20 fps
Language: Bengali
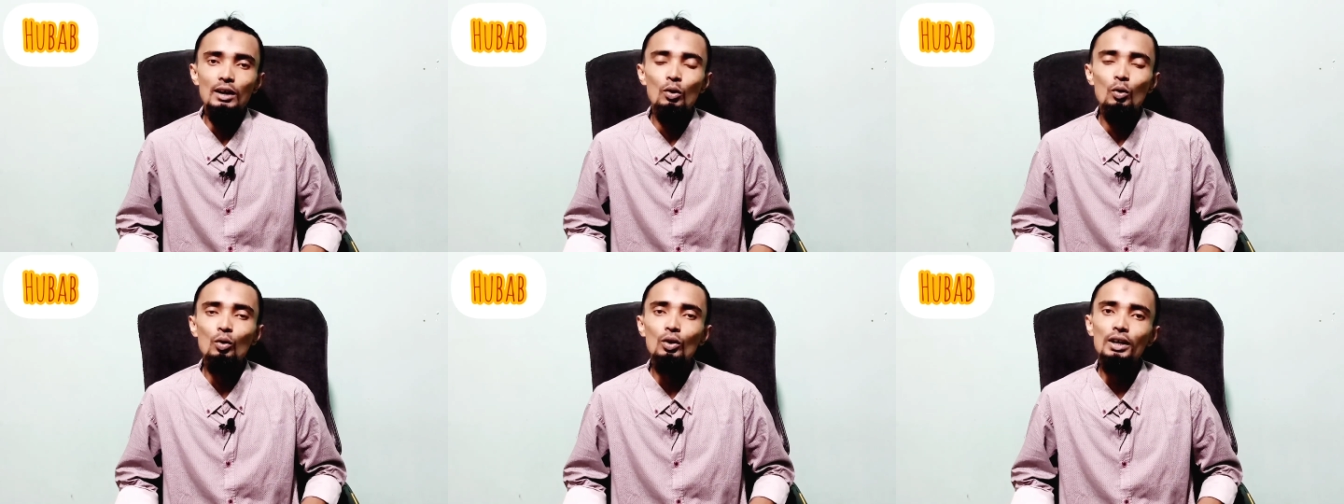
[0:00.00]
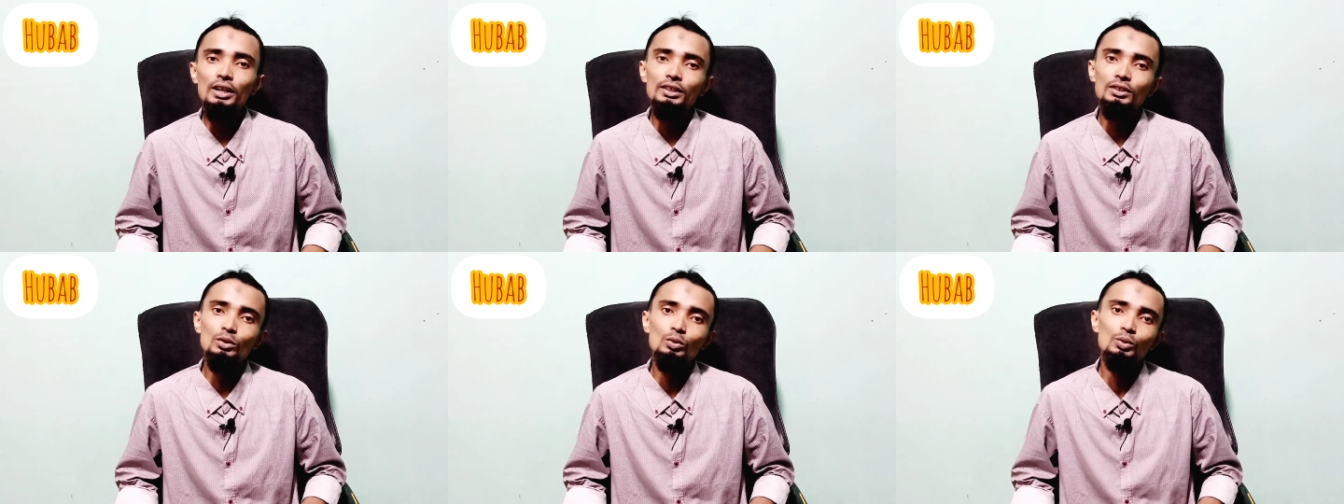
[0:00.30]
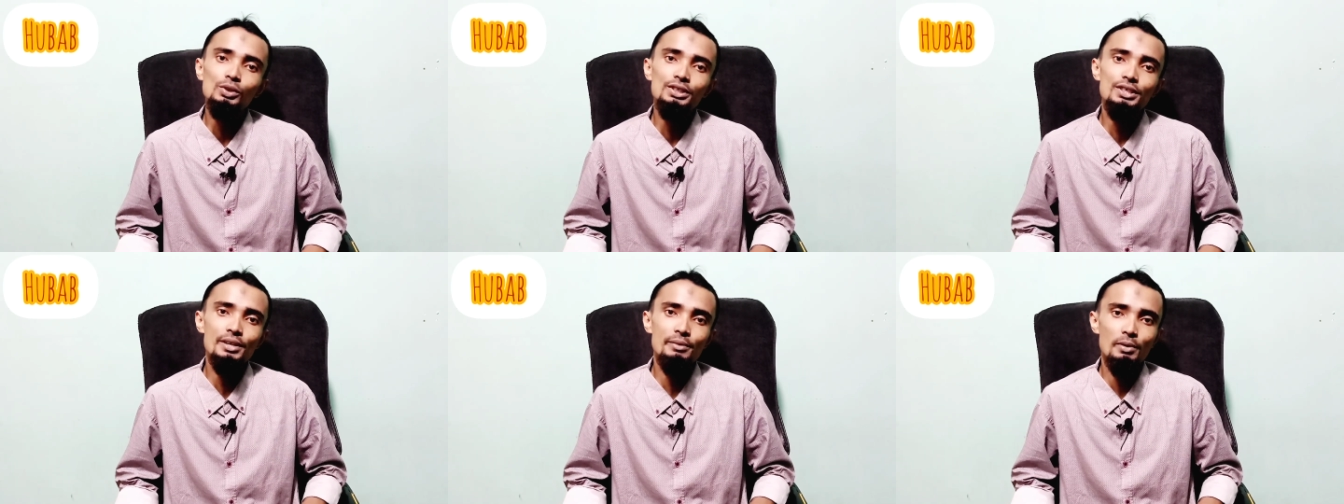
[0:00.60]
ওখানে তো
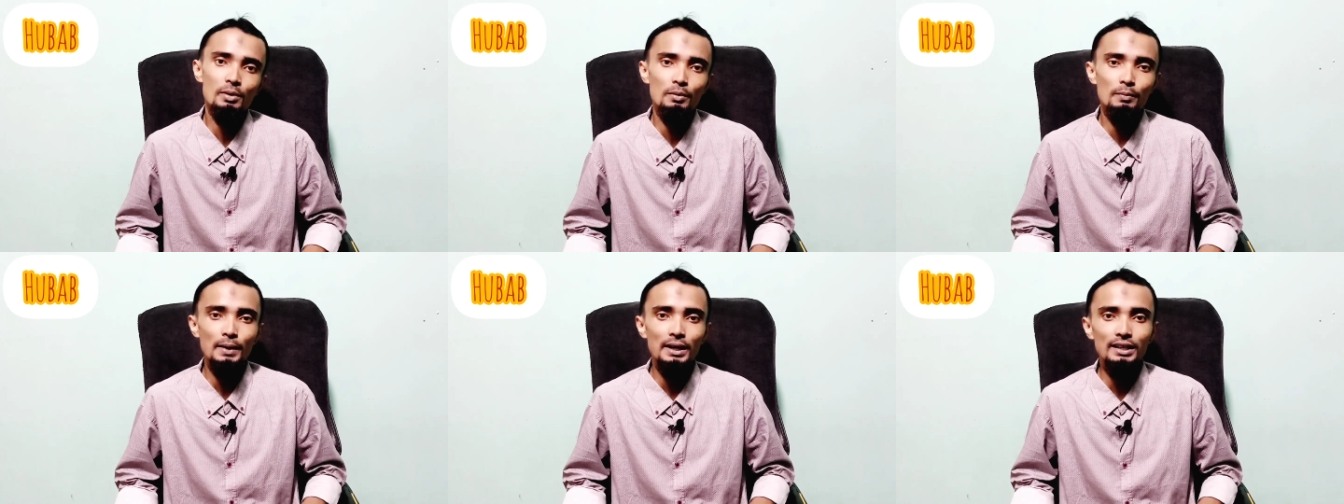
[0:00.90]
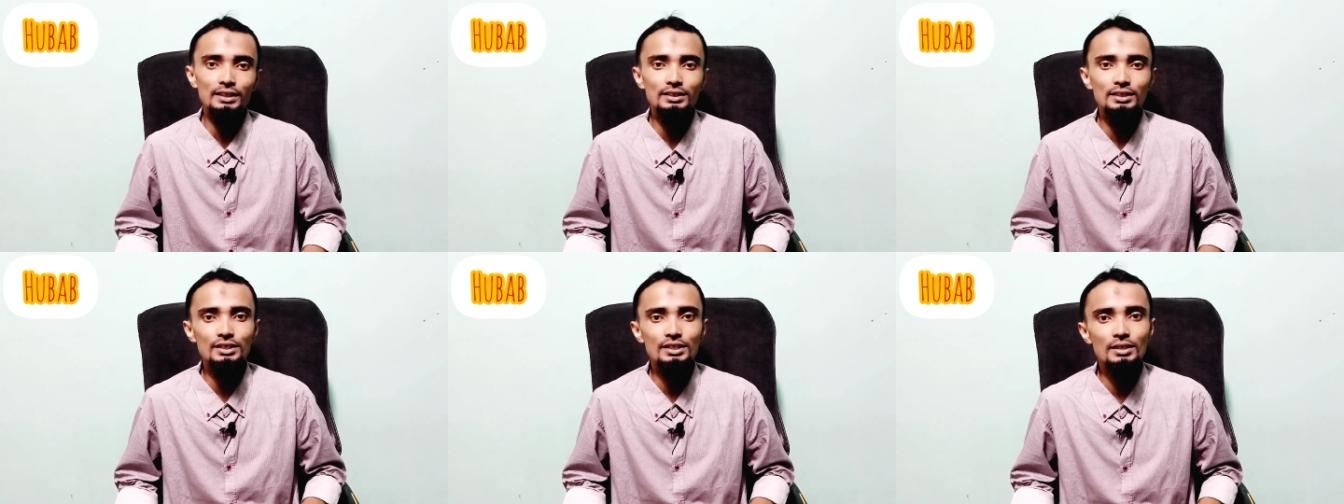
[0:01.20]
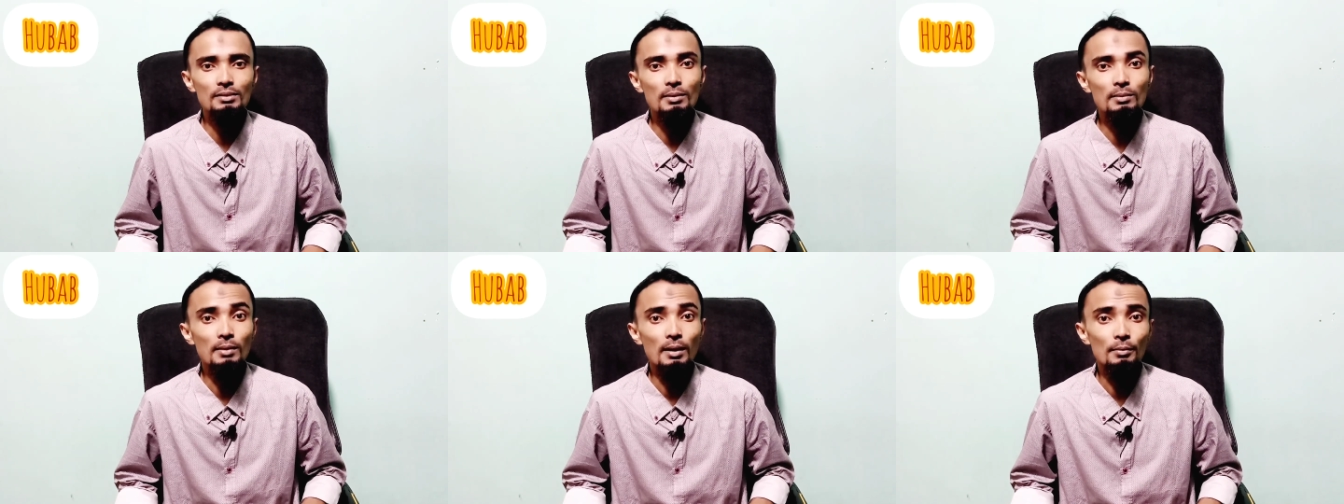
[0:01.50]
উনি যেভাবে বানাইছে
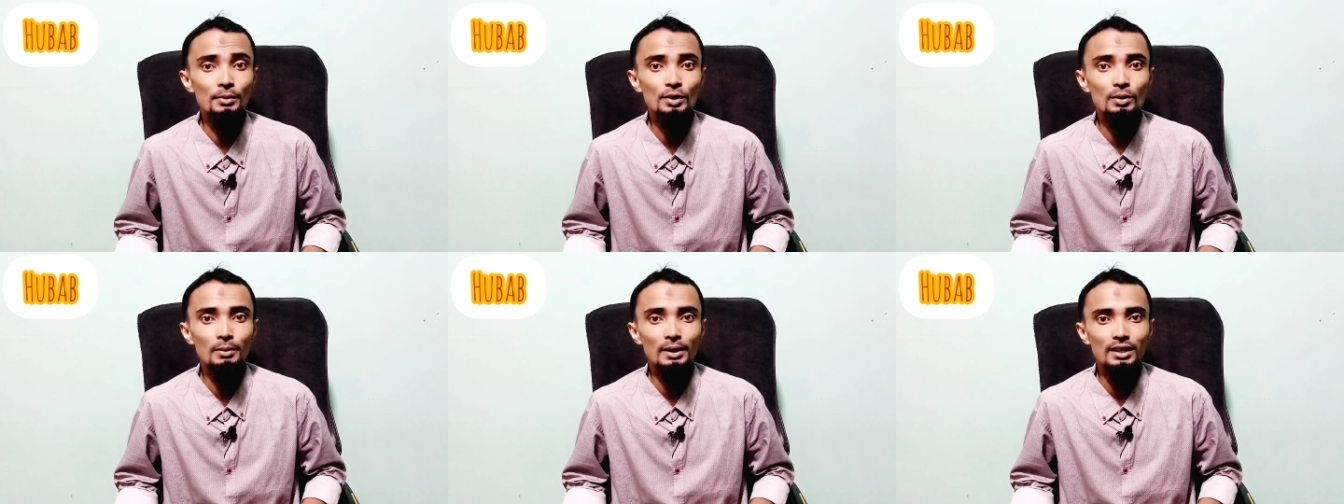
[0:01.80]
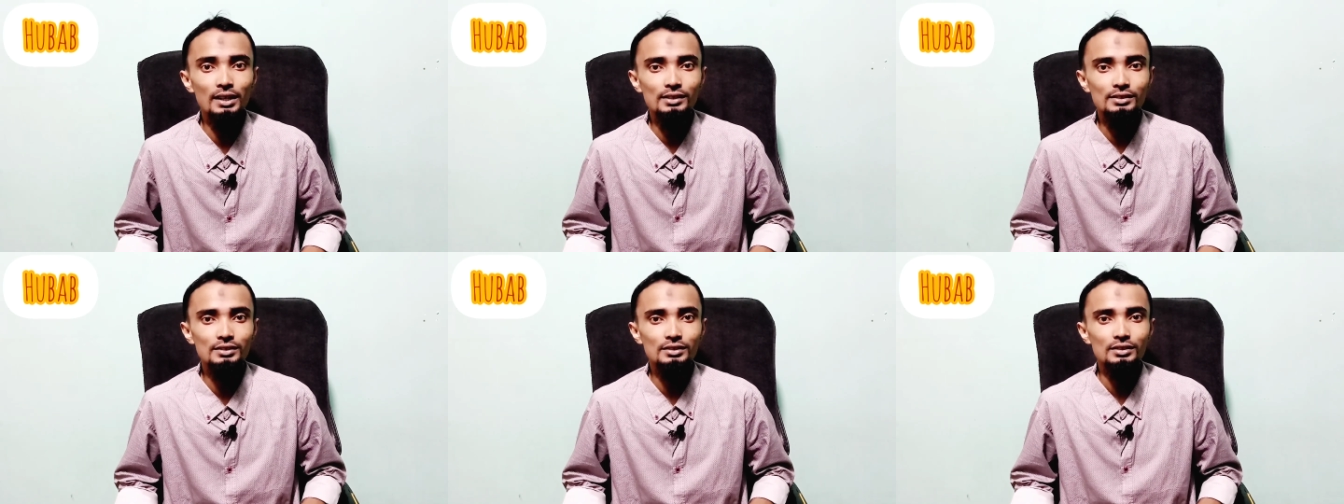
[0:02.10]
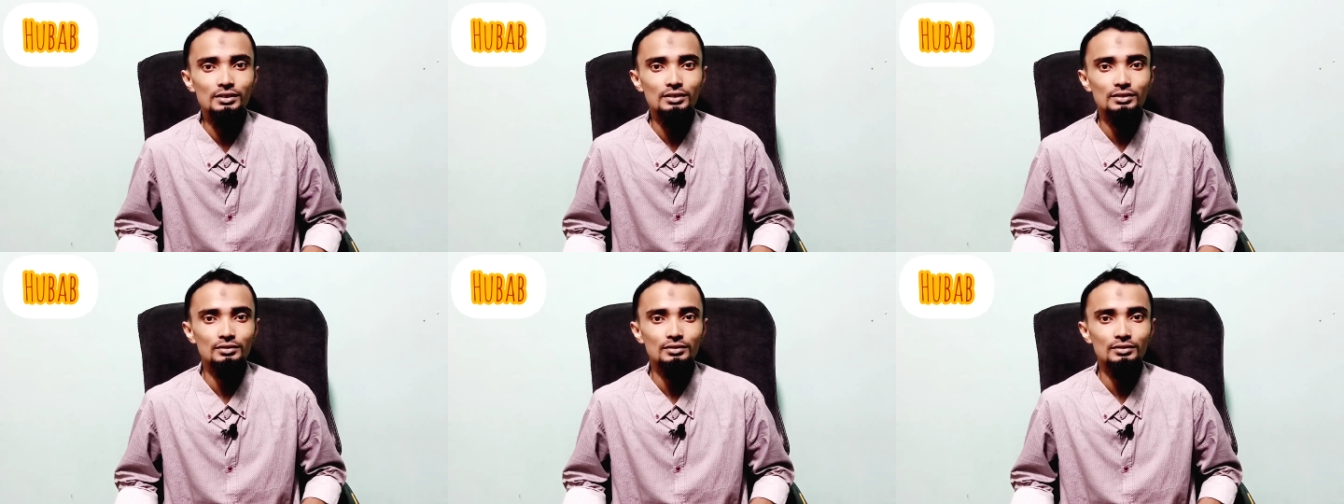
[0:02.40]
সেভাবে আমিও বানাইছি